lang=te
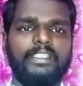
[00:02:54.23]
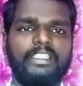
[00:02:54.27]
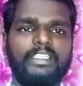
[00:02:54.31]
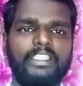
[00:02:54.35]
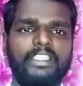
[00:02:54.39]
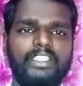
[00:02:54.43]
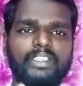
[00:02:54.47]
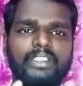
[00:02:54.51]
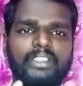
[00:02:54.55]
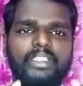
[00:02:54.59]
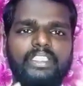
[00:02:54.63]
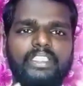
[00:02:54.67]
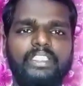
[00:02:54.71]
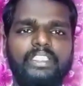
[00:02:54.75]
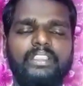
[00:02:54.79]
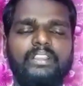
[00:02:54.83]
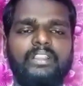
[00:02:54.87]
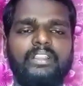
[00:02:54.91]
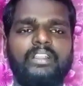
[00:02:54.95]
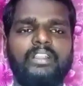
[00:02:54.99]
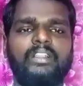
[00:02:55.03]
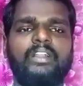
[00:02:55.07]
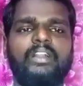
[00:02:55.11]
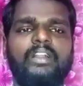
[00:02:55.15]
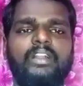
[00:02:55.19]
ఈ
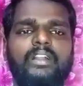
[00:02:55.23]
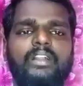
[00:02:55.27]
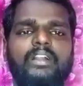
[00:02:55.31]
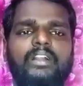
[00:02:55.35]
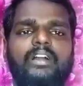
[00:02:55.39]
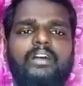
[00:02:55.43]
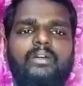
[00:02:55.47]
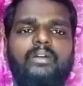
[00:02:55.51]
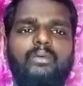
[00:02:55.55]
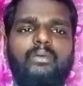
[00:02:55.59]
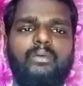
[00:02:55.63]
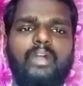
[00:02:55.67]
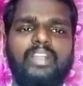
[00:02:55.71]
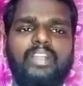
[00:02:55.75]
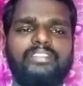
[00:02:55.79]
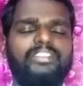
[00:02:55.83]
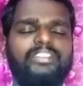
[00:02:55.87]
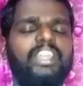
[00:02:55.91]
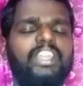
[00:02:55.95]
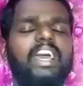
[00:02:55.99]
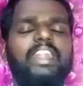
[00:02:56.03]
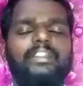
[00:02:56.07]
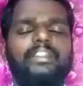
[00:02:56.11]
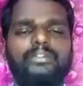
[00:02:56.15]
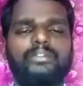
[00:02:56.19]

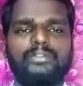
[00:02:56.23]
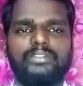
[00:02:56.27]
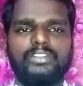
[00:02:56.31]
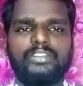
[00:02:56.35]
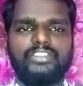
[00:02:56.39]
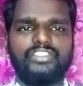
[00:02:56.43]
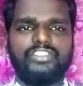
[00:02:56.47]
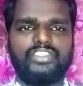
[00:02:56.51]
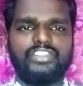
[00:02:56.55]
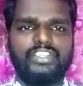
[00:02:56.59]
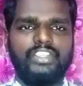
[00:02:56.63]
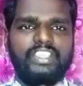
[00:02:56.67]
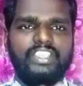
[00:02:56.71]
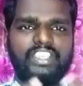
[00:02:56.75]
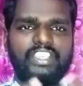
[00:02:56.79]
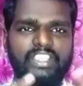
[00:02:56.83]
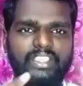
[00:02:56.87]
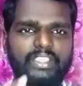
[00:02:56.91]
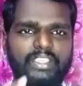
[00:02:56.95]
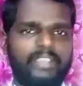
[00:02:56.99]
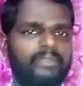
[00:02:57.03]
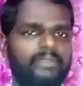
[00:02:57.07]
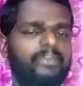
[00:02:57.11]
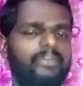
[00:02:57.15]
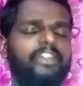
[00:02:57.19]
వాగ్దానం గురించి ఈ
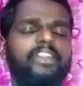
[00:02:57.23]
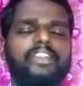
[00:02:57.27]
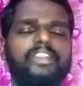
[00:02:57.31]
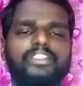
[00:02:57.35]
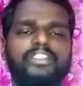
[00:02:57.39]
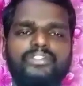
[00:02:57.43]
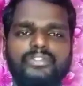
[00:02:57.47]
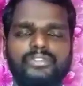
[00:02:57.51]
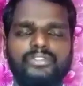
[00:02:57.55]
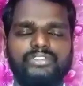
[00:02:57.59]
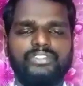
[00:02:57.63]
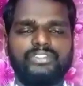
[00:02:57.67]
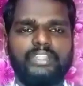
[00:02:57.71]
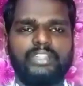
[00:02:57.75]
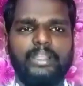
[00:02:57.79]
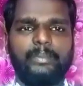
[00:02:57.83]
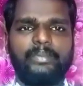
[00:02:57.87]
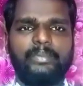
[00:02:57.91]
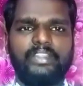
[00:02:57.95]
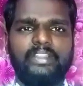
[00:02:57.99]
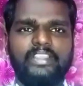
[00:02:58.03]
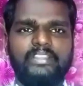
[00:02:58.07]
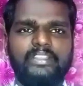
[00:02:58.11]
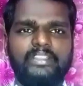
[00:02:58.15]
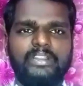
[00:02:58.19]
వీడియో చూస్తున్న
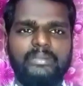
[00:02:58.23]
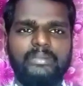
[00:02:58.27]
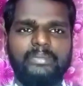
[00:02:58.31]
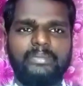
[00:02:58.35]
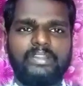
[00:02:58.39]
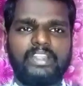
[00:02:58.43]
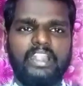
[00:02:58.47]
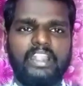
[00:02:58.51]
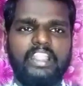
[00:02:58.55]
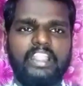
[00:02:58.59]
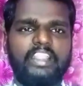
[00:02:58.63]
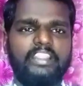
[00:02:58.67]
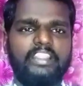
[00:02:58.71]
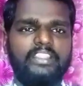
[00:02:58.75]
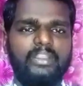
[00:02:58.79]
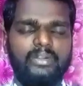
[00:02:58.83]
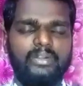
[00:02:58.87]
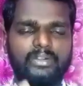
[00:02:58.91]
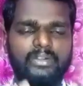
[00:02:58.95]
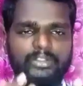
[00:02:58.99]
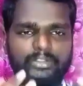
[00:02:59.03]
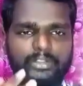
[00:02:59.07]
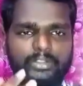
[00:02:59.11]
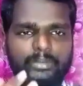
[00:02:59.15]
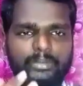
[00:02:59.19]
ప్రియదని బిట్లార
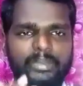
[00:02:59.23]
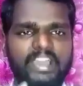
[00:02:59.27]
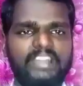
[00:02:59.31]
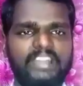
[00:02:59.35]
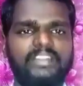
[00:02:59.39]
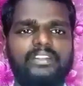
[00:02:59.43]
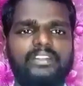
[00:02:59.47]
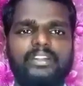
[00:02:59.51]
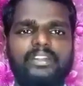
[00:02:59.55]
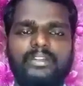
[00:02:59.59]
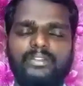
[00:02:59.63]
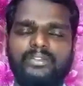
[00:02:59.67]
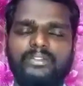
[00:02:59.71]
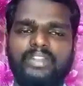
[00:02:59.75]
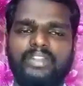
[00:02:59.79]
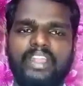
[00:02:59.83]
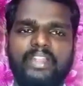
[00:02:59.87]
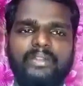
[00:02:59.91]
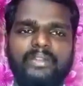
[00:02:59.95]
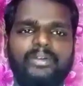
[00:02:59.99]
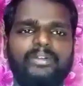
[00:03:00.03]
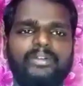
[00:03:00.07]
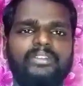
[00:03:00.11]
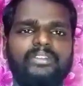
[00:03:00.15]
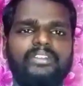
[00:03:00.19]
దేవుడు నీతో
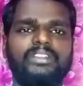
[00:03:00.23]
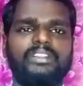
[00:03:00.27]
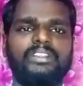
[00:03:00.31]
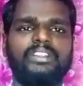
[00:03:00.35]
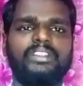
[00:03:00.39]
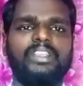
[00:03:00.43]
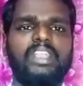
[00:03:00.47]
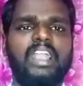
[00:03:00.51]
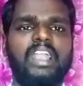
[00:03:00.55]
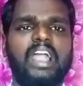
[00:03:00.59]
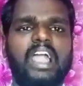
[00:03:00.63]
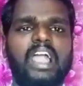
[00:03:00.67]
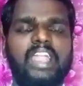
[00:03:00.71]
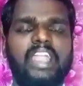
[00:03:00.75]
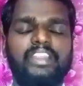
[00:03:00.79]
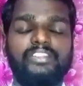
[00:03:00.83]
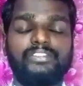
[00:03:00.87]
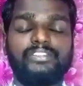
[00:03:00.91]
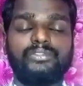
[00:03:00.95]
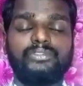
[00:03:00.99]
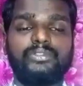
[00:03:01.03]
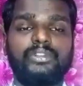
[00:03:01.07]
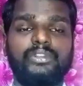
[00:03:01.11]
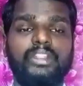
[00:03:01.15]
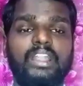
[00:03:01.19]
మాట్లాడుతున్నాడు ఆయన
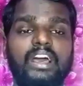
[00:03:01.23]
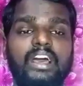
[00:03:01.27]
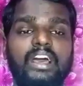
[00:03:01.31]
ఇస్తున్న